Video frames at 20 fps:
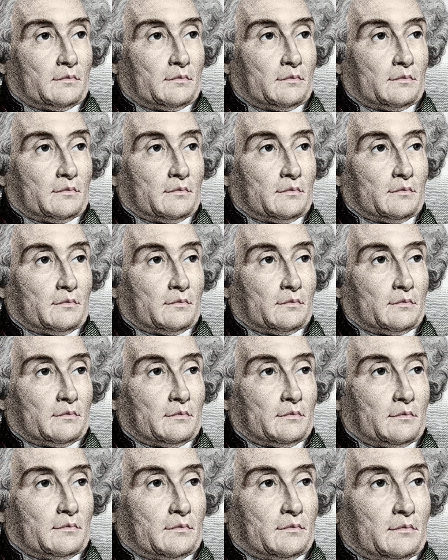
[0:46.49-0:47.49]
Não que não
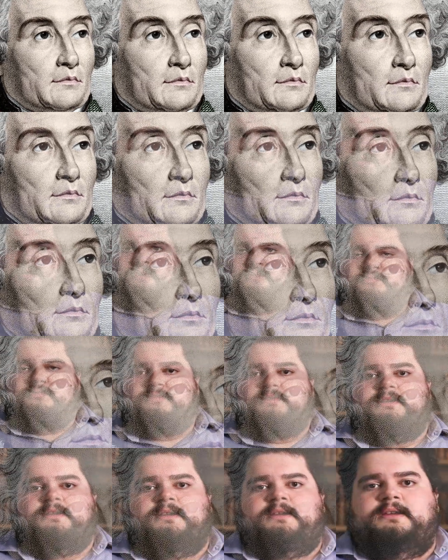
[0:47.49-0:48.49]
tenha cometido erros,